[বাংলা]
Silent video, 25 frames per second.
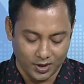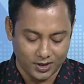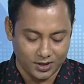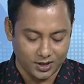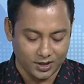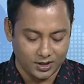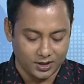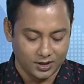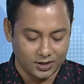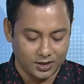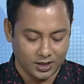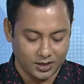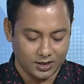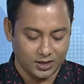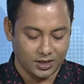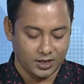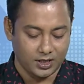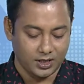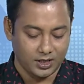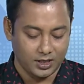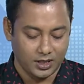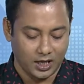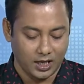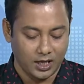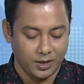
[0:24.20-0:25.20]
আছেন ডক্টর
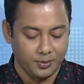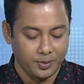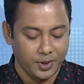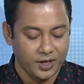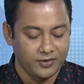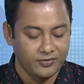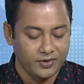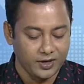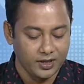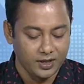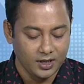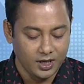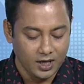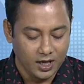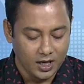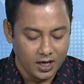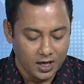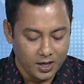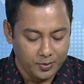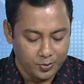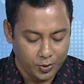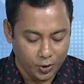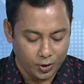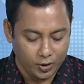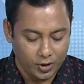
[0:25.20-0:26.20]
নাইলা পারভিন
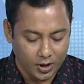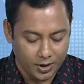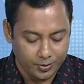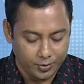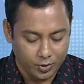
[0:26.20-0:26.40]
প্রোগ্রাম